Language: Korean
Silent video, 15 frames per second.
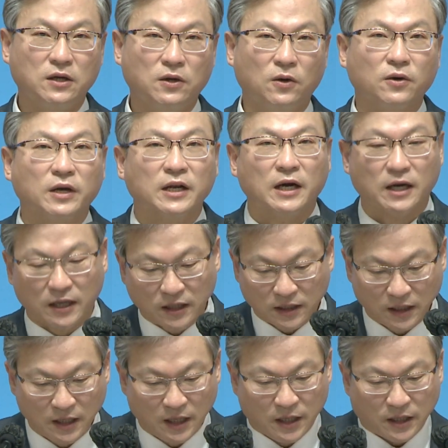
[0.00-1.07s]
혹이나
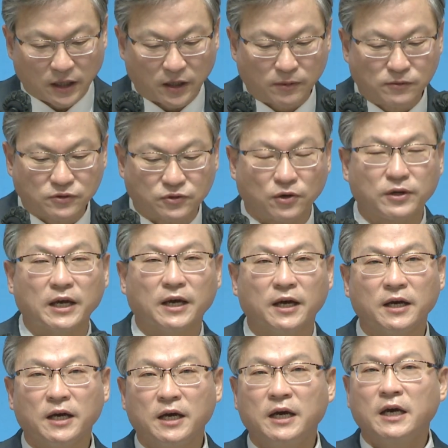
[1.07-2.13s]
여러분
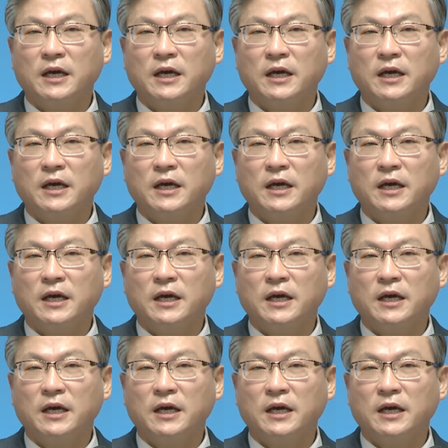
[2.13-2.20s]
속에